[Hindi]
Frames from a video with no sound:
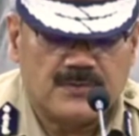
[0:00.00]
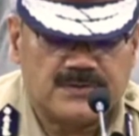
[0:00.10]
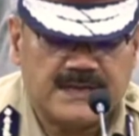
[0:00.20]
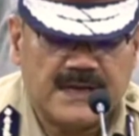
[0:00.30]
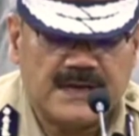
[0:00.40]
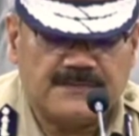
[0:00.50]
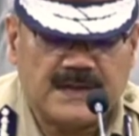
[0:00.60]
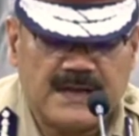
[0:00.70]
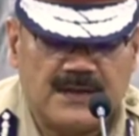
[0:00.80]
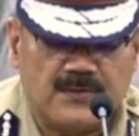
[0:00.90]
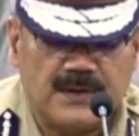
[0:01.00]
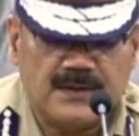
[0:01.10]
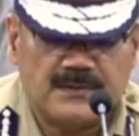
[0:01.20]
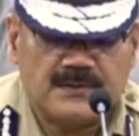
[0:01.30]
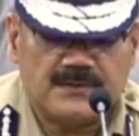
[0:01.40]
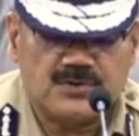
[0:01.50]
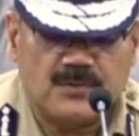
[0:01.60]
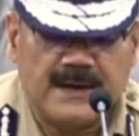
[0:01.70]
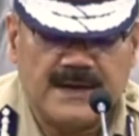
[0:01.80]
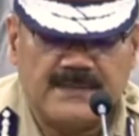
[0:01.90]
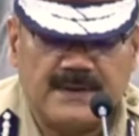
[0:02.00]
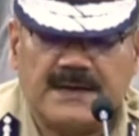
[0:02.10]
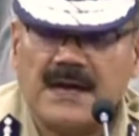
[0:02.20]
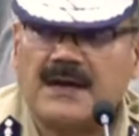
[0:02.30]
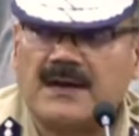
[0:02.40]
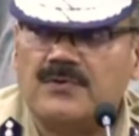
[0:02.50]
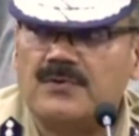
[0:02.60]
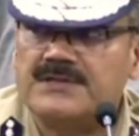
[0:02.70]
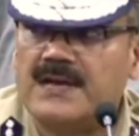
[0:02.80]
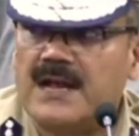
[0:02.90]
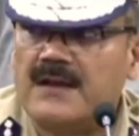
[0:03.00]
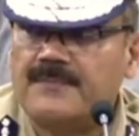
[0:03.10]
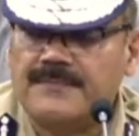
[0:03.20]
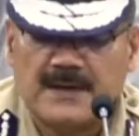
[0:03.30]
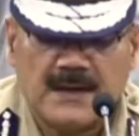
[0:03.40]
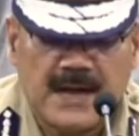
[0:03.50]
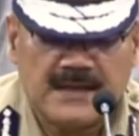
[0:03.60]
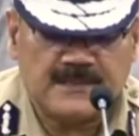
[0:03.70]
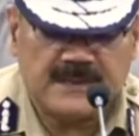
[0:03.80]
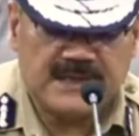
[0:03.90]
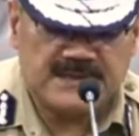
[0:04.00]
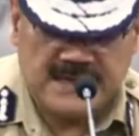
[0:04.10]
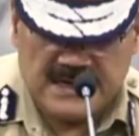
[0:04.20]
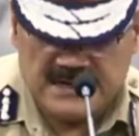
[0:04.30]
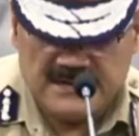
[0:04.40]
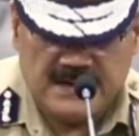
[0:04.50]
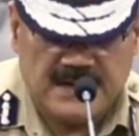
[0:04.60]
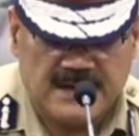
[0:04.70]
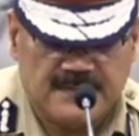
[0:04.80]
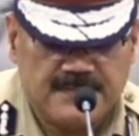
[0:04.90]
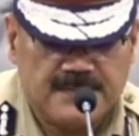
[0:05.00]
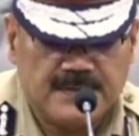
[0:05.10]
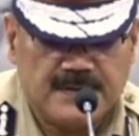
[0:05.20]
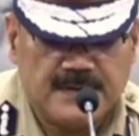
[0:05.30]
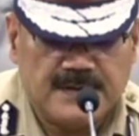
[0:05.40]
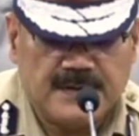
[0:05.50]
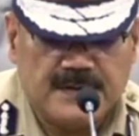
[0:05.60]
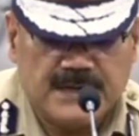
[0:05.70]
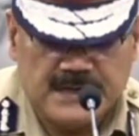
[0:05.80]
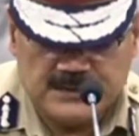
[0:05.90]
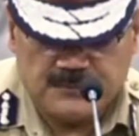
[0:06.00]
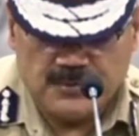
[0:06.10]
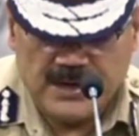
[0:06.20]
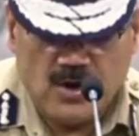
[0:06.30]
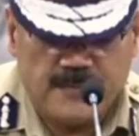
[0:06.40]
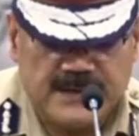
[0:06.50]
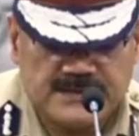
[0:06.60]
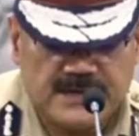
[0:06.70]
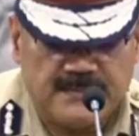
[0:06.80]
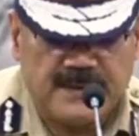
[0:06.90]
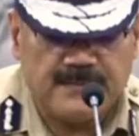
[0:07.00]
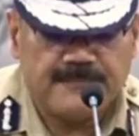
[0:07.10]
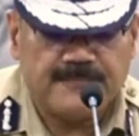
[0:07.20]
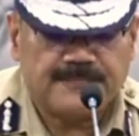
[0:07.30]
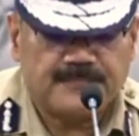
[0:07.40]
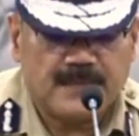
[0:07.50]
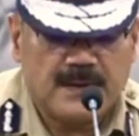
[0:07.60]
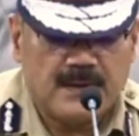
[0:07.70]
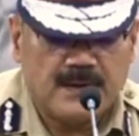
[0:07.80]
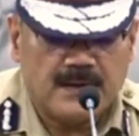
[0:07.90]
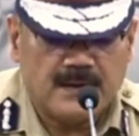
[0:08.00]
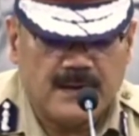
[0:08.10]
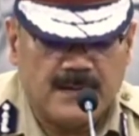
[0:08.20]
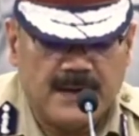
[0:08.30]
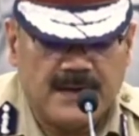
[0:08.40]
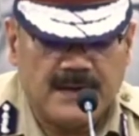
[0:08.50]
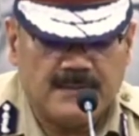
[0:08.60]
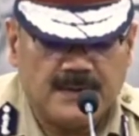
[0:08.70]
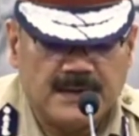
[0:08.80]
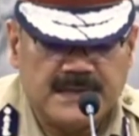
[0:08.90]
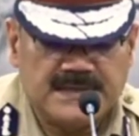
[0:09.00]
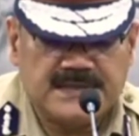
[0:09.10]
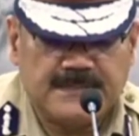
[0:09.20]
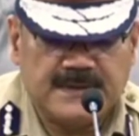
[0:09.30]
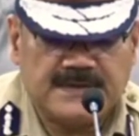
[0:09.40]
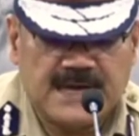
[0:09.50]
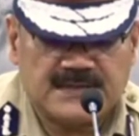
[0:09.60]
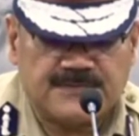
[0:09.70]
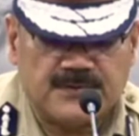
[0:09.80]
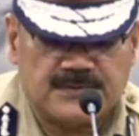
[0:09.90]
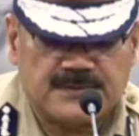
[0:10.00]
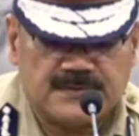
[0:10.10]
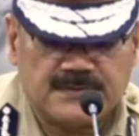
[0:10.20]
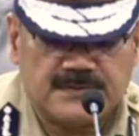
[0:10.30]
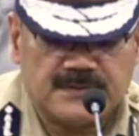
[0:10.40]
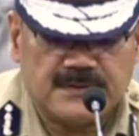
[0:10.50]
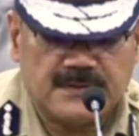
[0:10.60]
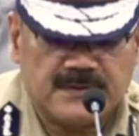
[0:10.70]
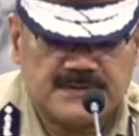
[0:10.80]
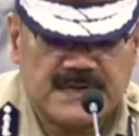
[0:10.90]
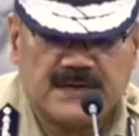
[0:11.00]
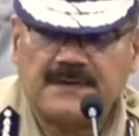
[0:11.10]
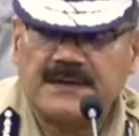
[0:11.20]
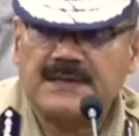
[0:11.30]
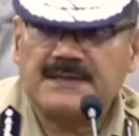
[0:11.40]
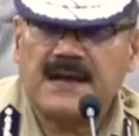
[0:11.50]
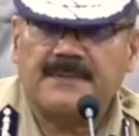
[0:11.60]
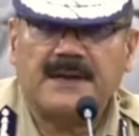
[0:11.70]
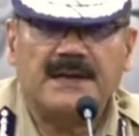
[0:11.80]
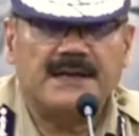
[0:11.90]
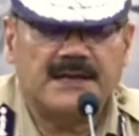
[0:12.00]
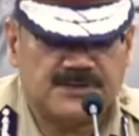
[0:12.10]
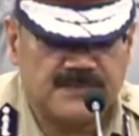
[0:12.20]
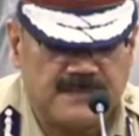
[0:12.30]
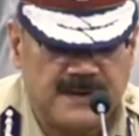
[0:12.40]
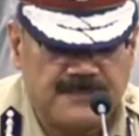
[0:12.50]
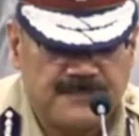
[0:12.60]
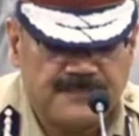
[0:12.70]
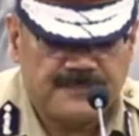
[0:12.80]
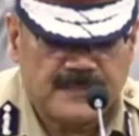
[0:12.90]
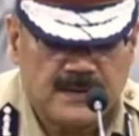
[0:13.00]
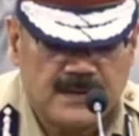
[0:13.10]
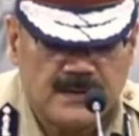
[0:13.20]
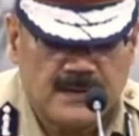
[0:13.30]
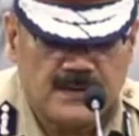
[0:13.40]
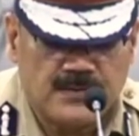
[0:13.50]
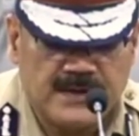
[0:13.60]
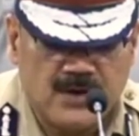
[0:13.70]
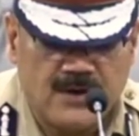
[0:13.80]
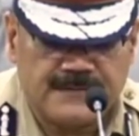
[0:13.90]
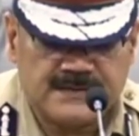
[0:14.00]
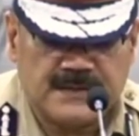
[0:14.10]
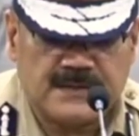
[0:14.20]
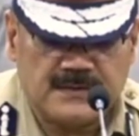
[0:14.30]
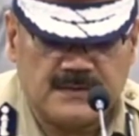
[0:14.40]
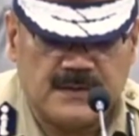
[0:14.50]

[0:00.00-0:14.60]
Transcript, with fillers: उसकी गिरफ्तारी हुई जो बंडी मेट्टा करनूल जिला आंध्र प्रदेश का रहने वाला है इस पूरे ऑपरेशन में हमारे डीसीपी टास्क फोर्स चक्रवर्ती साहब के लीडरशिप में उनके ऑफिसर